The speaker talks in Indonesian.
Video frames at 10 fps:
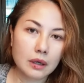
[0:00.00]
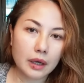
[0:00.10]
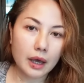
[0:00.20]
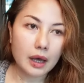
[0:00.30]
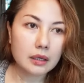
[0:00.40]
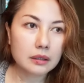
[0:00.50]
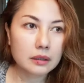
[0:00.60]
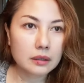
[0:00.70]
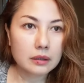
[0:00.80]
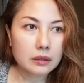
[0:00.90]
Ya.
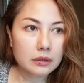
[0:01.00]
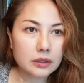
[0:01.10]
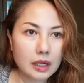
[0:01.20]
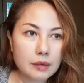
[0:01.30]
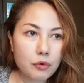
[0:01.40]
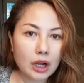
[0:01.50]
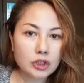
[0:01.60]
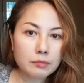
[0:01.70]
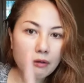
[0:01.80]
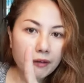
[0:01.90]
Jadi bukan
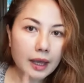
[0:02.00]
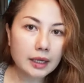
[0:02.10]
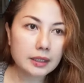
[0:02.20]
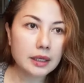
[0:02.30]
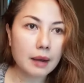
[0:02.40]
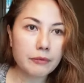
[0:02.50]
cuma V yang kerja,